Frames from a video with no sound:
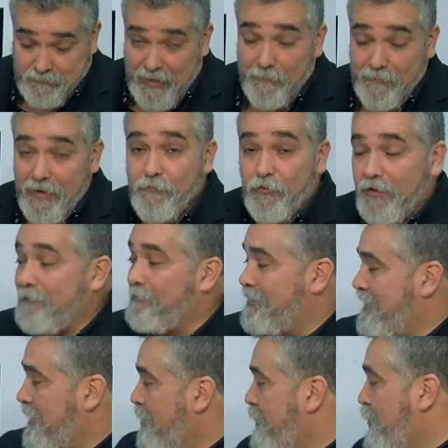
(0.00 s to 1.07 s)
también puede
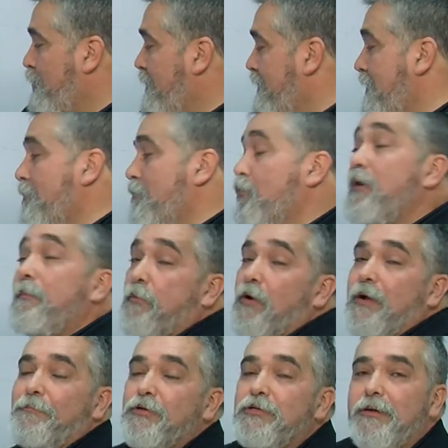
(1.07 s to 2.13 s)
pasar, ¿no? Pero como decíamos, muy
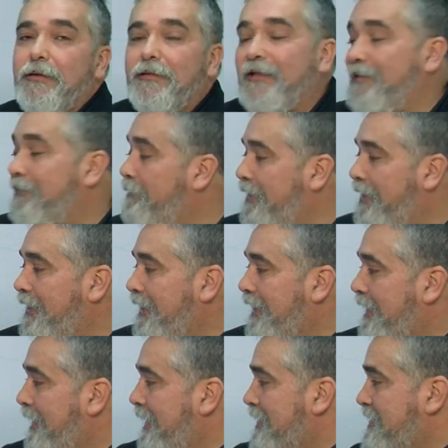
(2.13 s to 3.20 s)
pocas posibilidades para la,
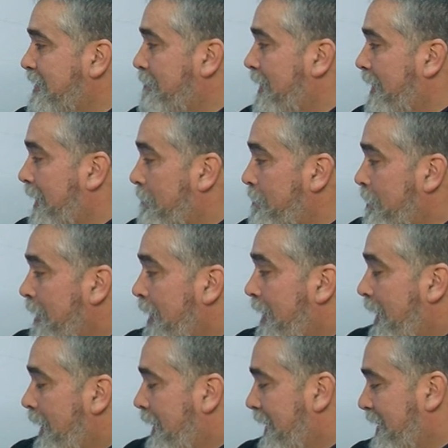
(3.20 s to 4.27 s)
la, semana
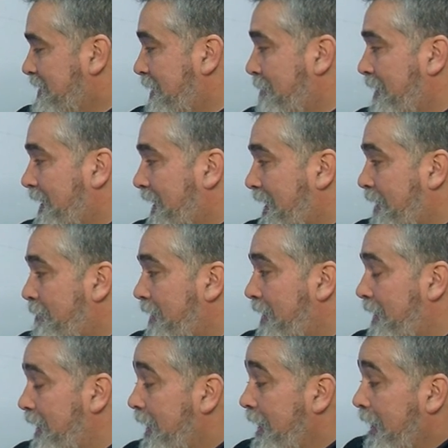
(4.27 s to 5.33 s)
la semana que
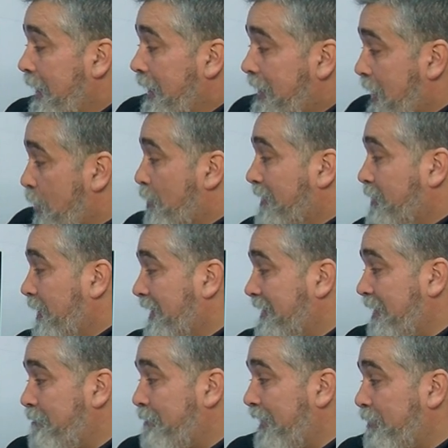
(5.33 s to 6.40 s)
viene. Y en cuanto a la
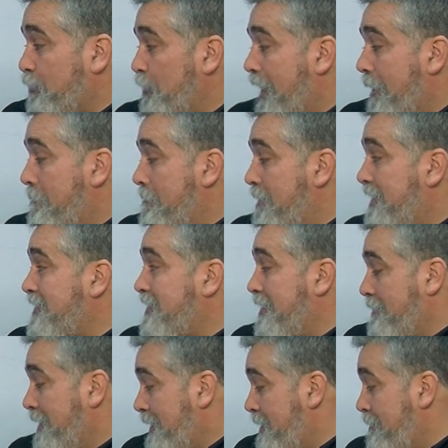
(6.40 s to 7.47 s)
temperatura
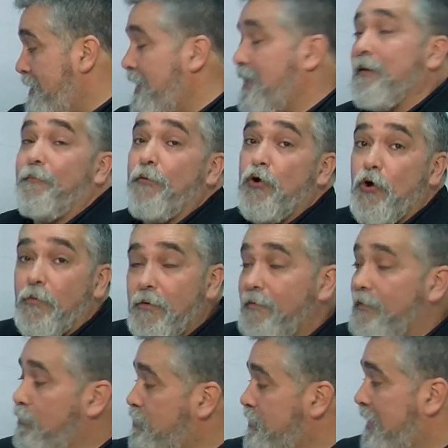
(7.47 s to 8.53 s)
máxima y mínima, pues como
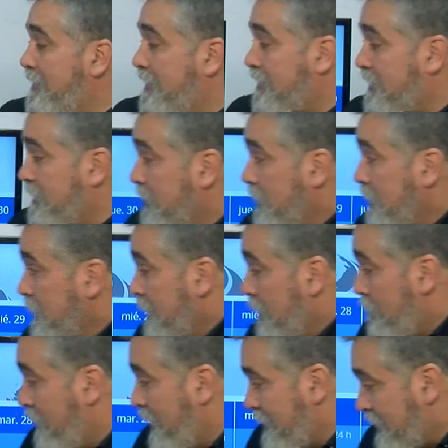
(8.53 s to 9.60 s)
ven ustedes,
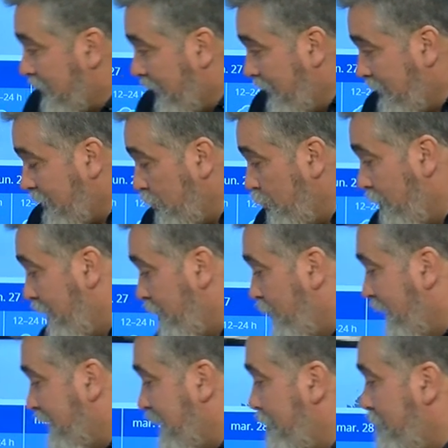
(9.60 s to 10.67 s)
mientras esté nublado
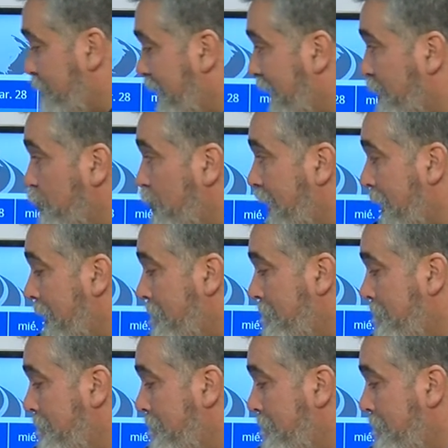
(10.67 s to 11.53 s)
la temperatura